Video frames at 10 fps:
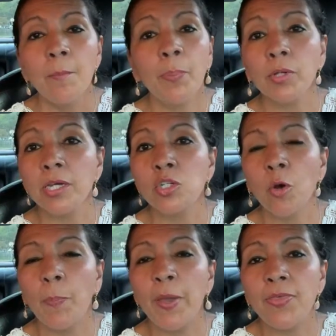porque
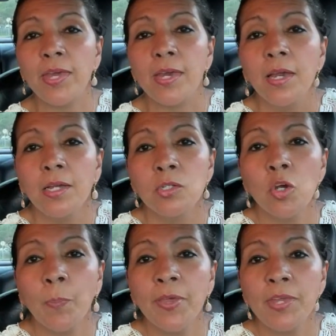yo pedí
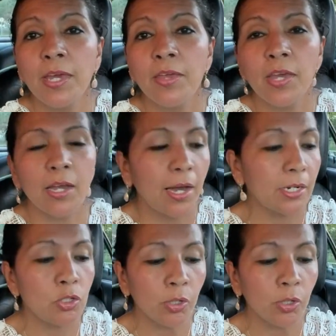yo pedí que dejaran.